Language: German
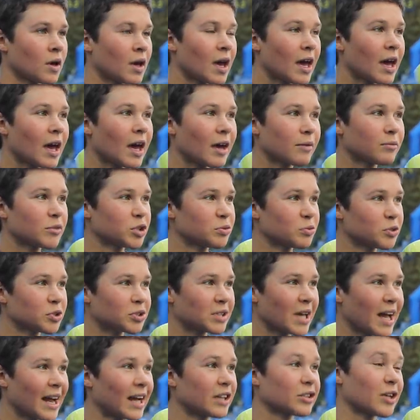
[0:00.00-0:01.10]
Ähm, ich muss
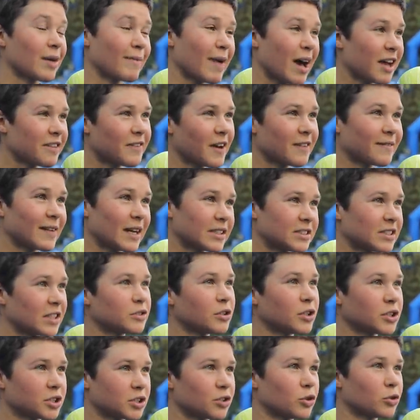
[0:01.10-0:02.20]
sagen, also am Anfang war es
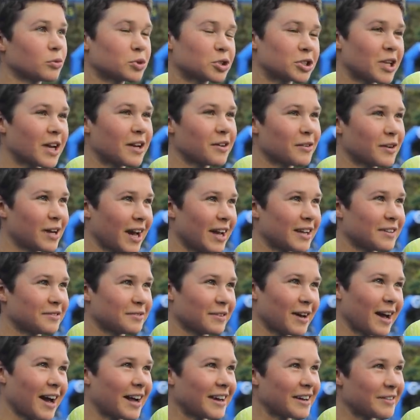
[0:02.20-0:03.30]
natürlich eine Umstellung, keine
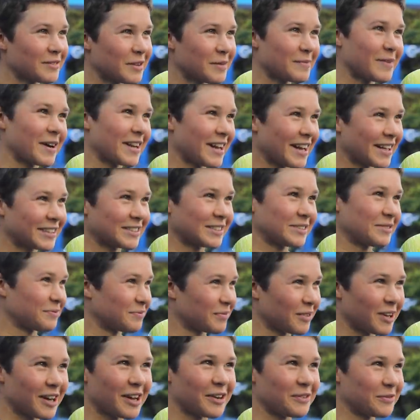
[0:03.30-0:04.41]
Frage, wenn man erst
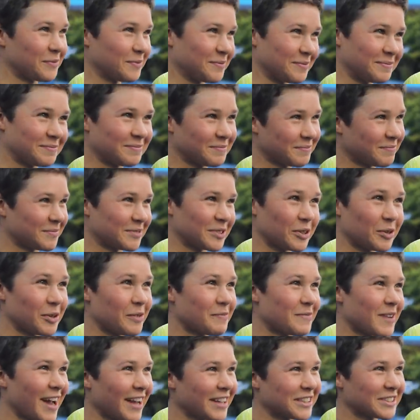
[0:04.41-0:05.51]
voll auf
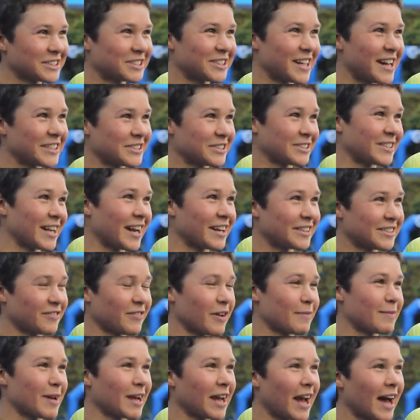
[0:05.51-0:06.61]
Olympia eingestellt ist und dann ist auf
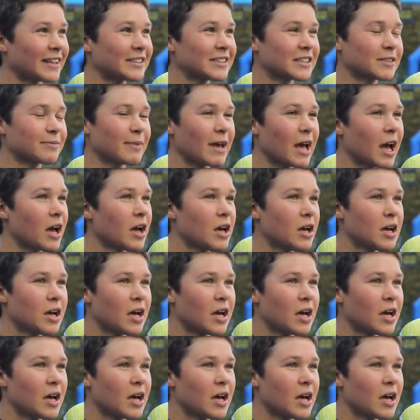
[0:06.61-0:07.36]
einmal gar nichts mehr.